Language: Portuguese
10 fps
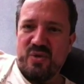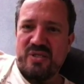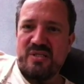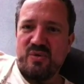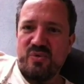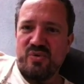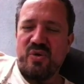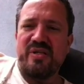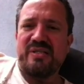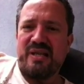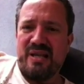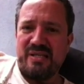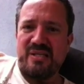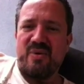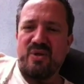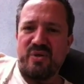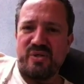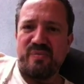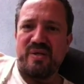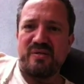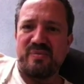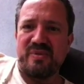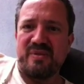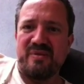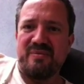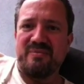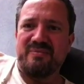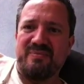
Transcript: nossas ilusões em relação a nós mesmos.